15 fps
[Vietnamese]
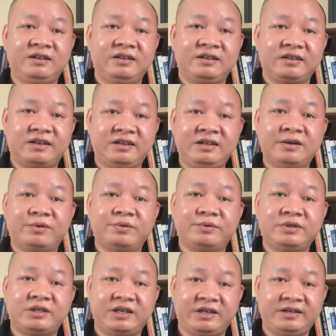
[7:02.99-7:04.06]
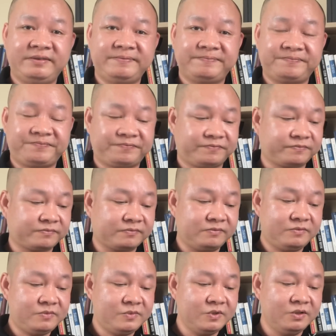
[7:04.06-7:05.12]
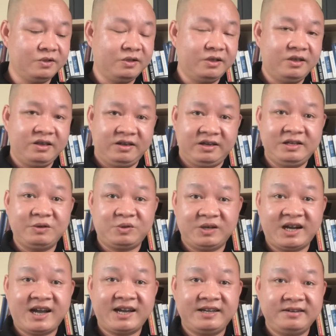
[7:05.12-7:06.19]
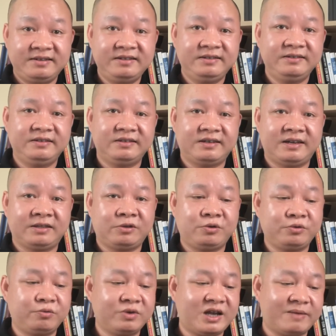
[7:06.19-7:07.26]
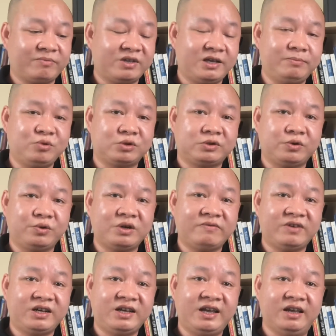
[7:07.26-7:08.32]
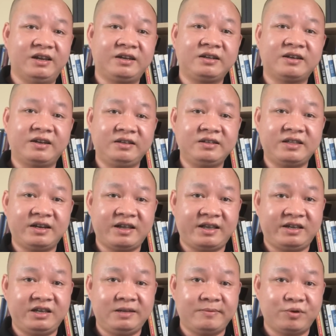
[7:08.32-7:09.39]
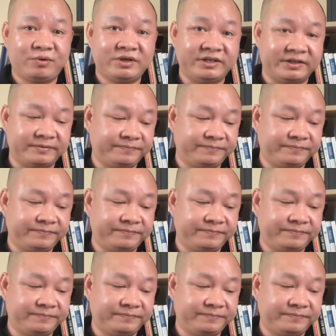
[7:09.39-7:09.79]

cái điều như thế cái điều thứ hai nữa là tôi cũng cảm thấy một số các vấn đề lấn cấn như thế này khi đi bầu cử